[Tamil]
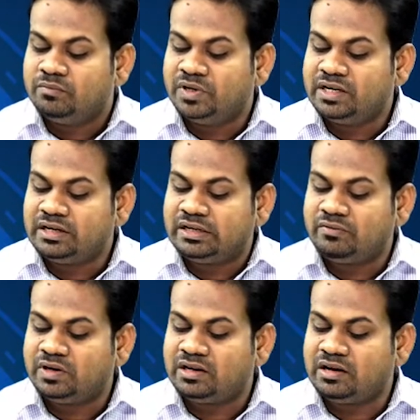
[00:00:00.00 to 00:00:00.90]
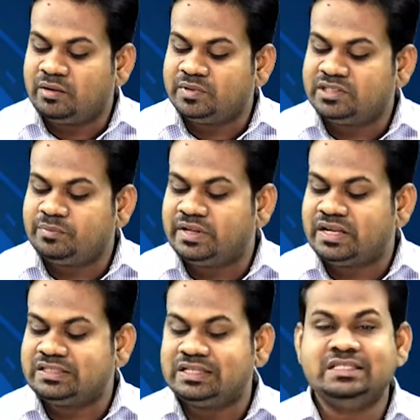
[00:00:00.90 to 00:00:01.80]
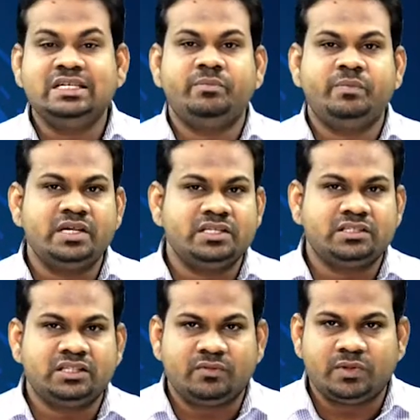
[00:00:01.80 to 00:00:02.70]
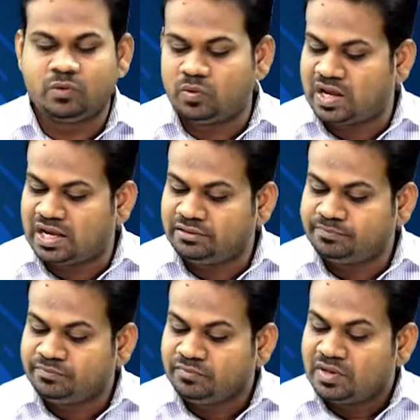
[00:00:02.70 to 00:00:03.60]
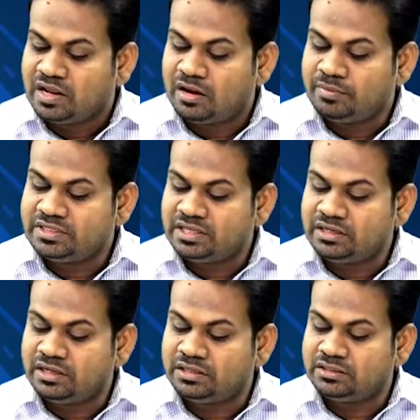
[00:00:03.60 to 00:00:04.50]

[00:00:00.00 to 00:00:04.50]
வெளிநாட்டலுவலக அமைச்சர் பேராசிரியர் ஜி எல் பீரிஸ் தெரிவித்துள்ளார் அமைச்சர்